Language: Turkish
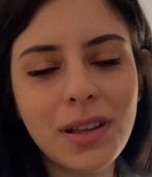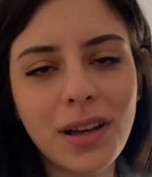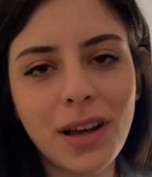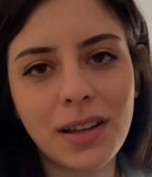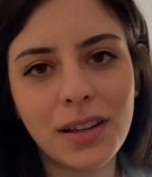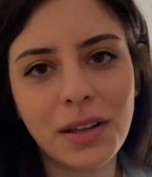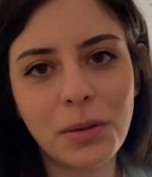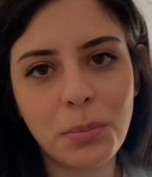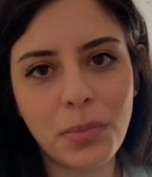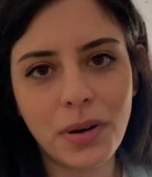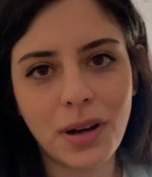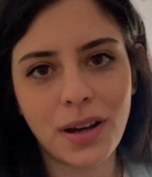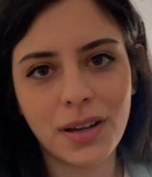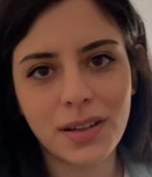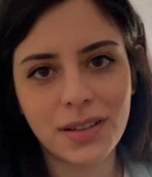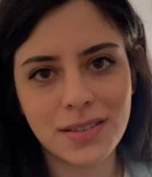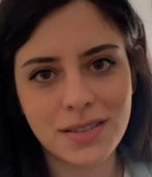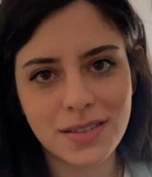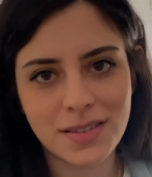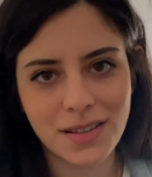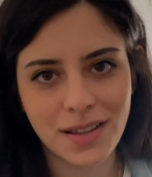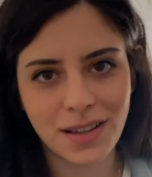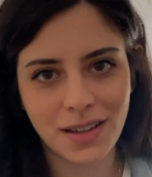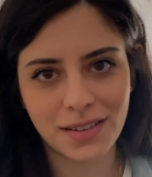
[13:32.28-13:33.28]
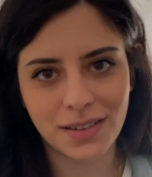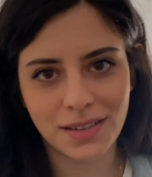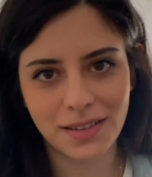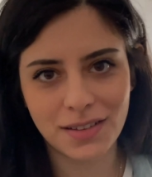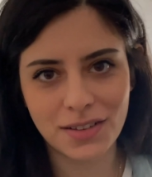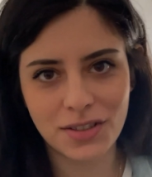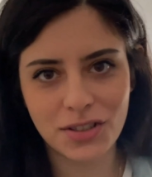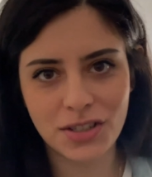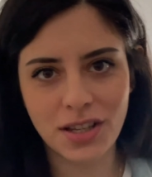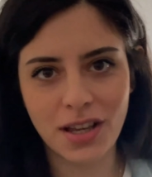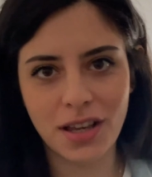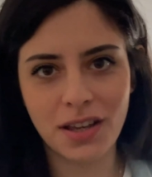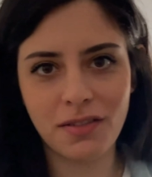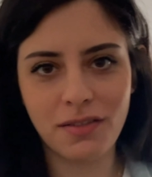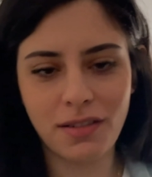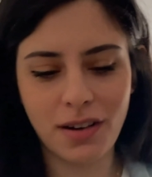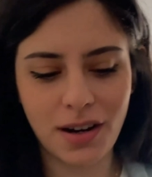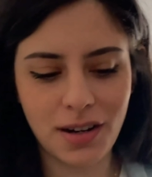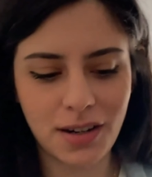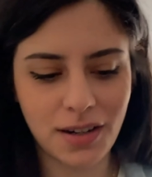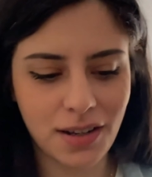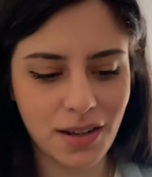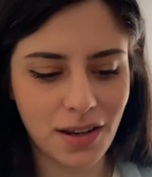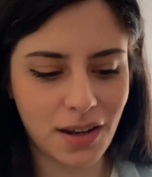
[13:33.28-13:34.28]
bir tane Pakistan'da şey
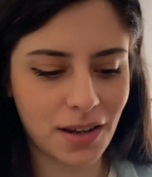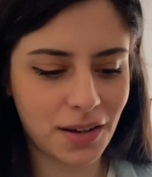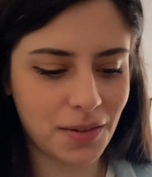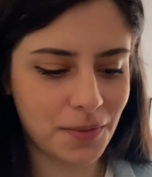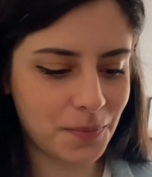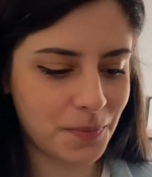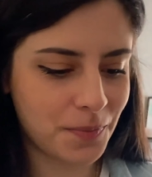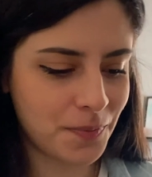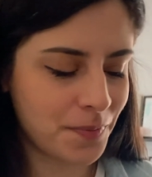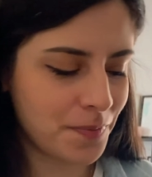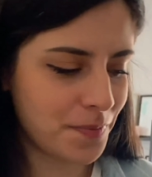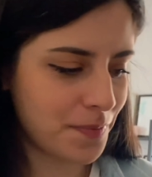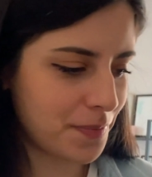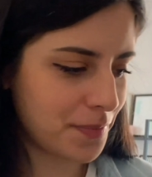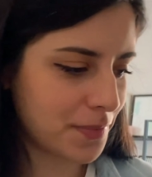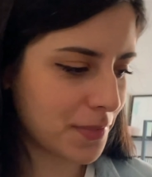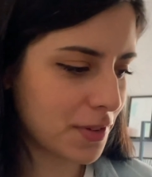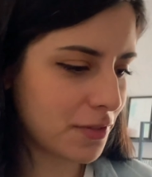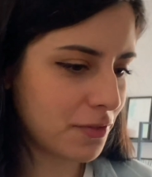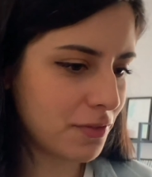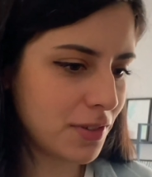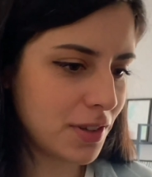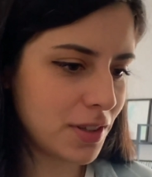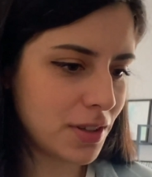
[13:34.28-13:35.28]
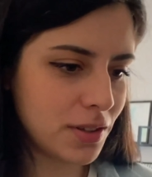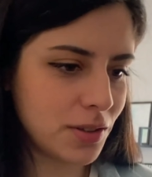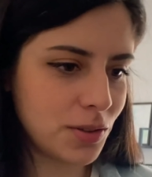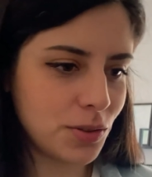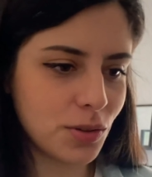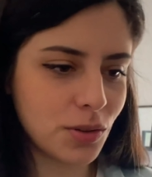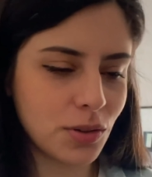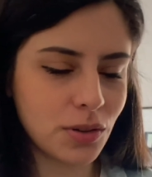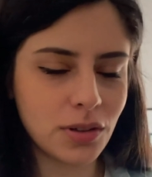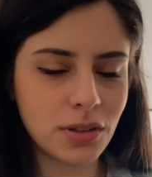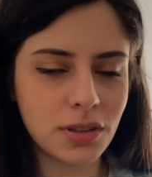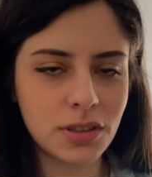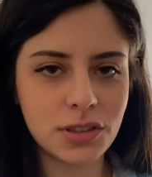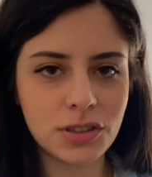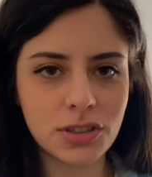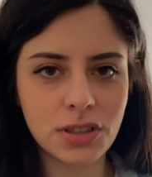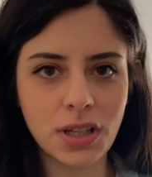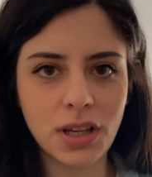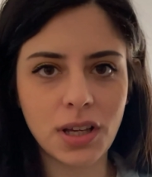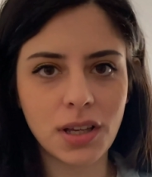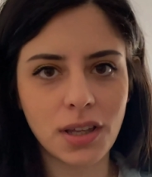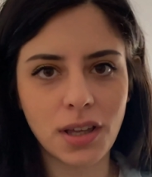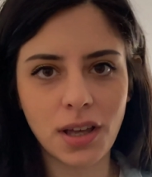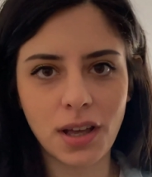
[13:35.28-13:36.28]
var ya video
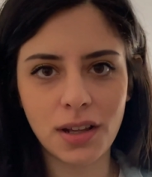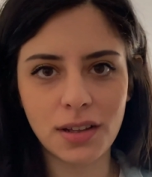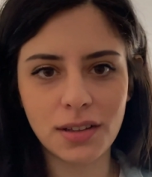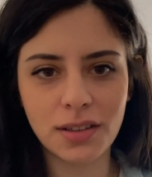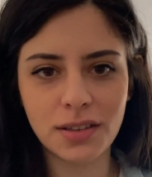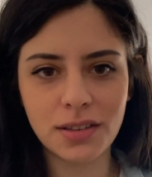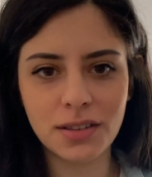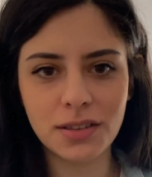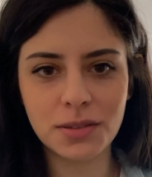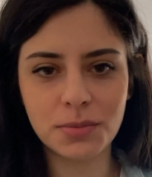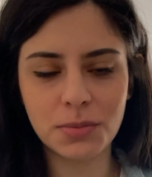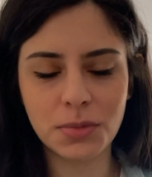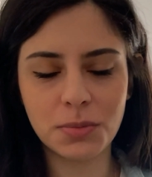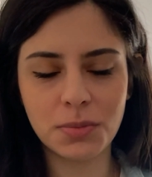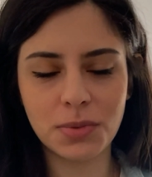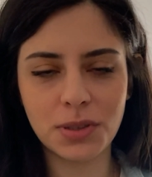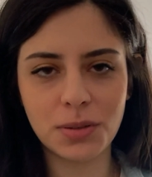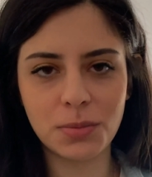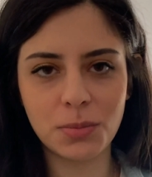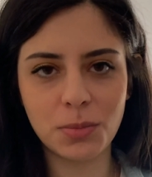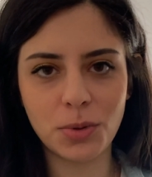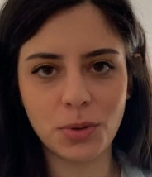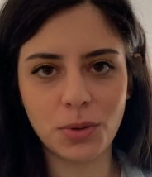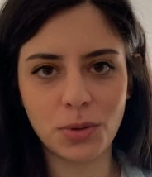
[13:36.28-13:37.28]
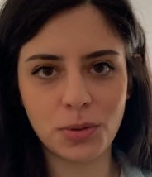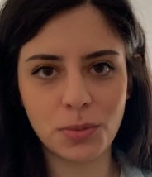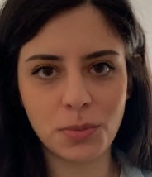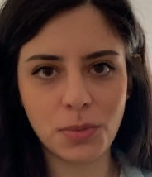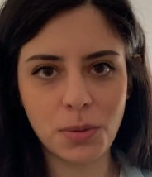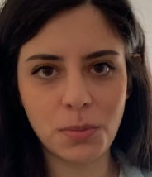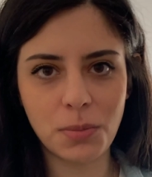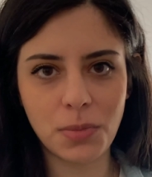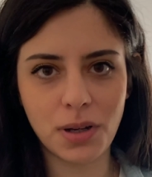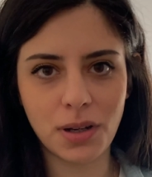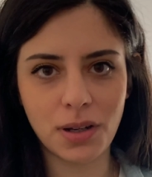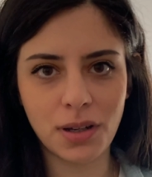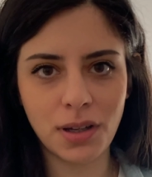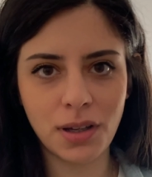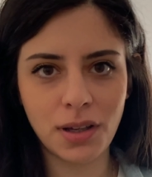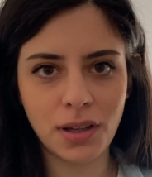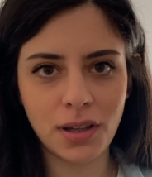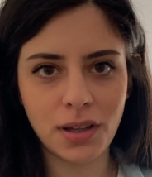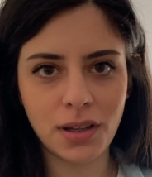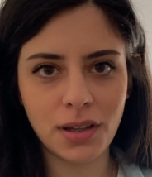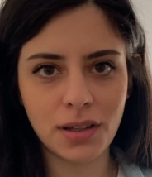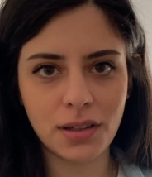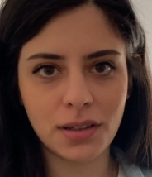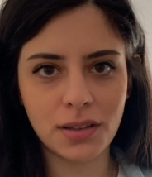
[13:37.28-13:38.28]
hiç denk geldiniz mi bilmiyorum ama
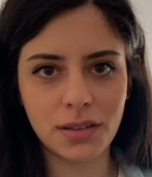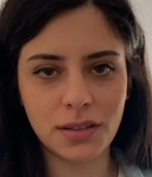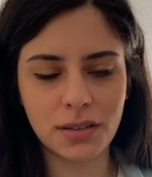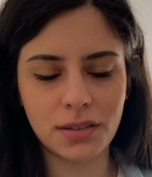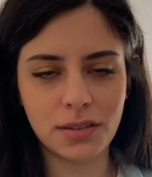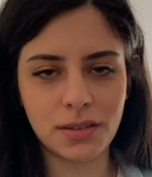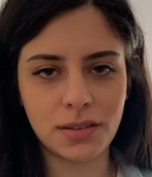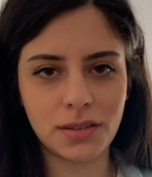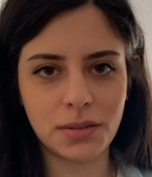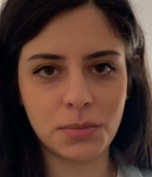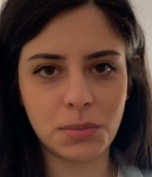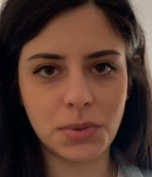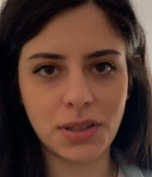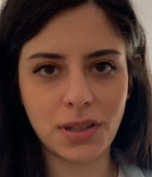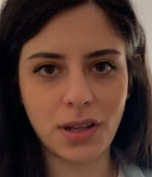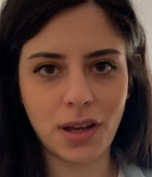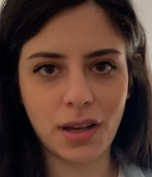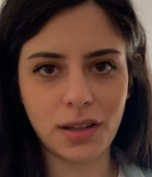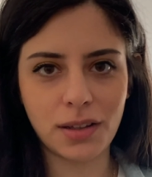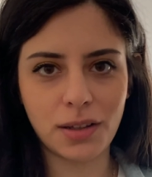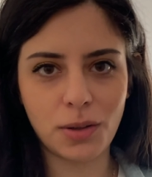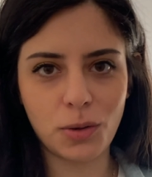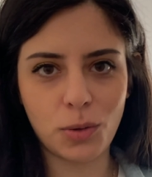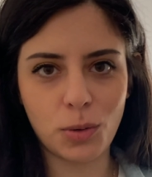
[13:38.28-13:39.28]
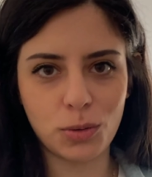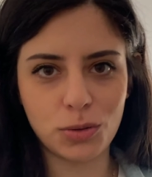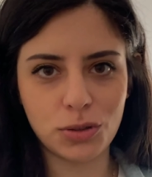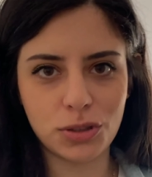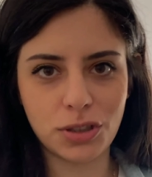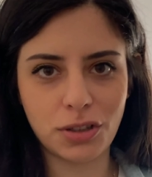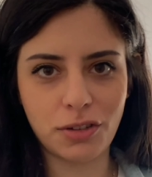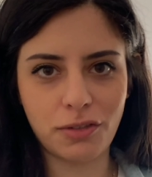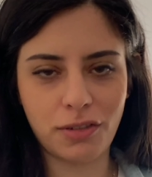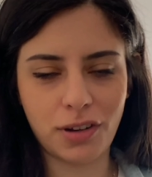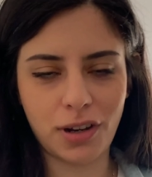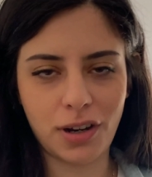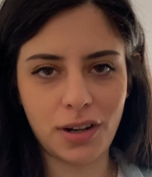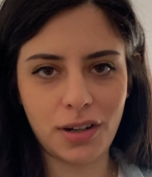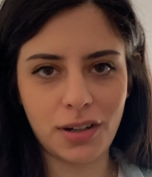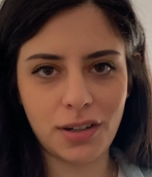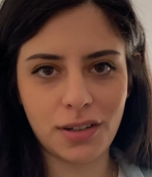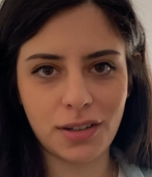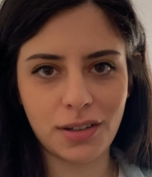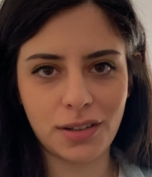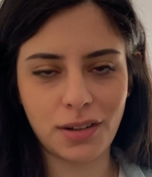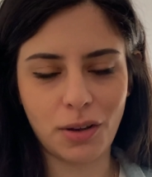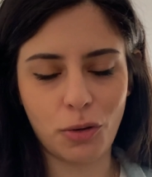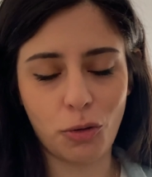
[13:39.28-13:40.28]
e, bir tane hoca var.
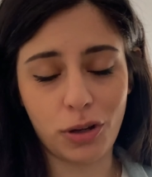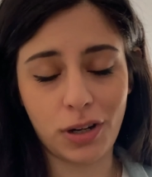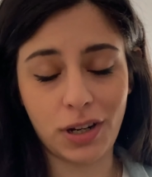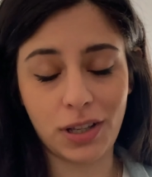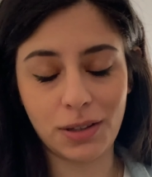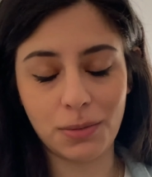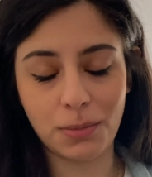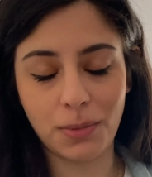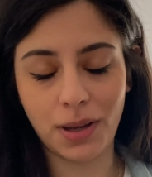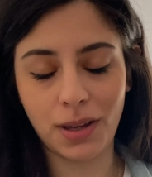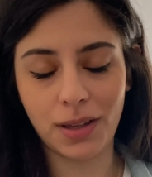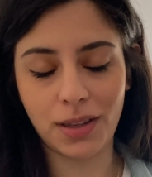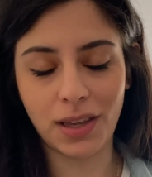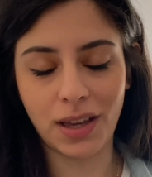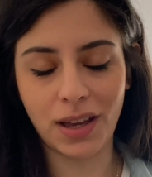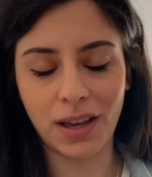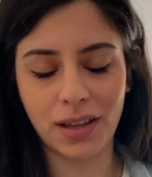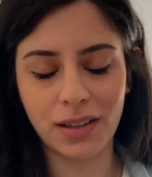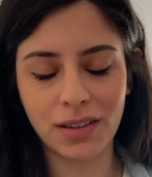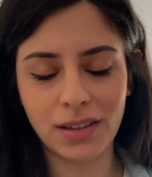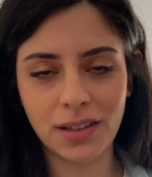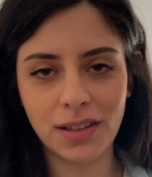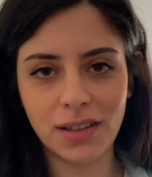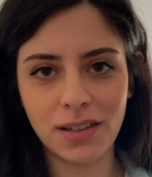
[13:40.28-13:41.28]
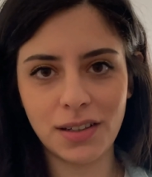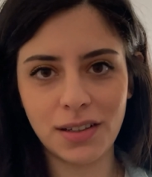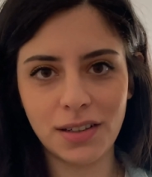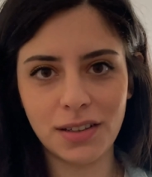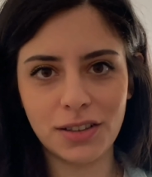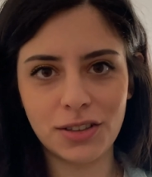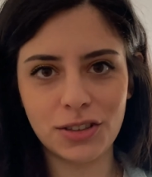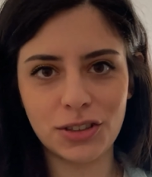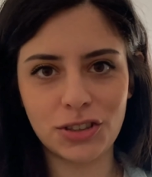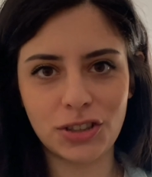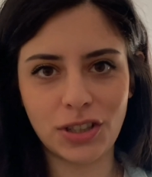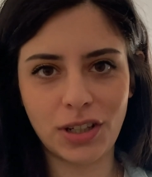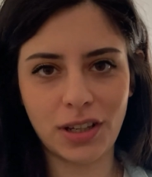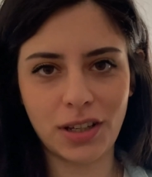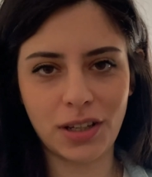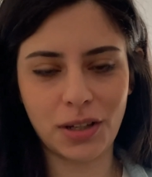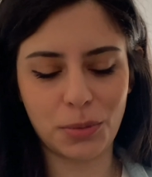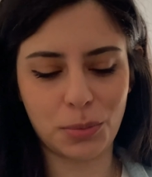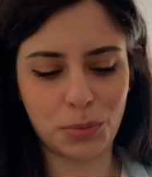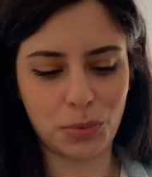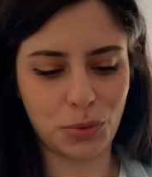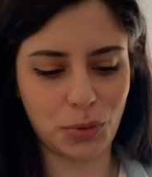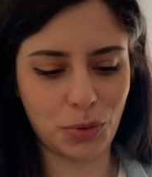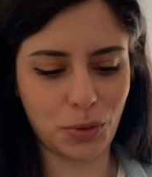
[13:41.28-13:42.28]
Öğretmen yani. Şey
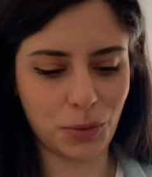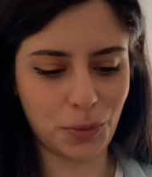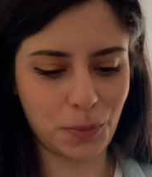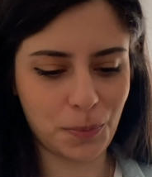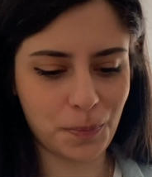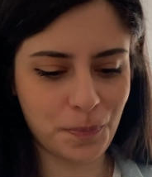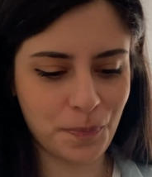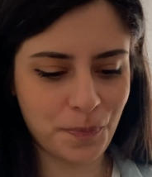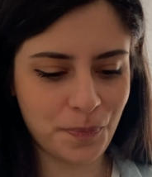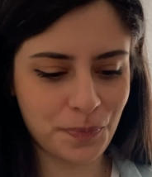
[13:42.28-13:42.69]
yapıyor.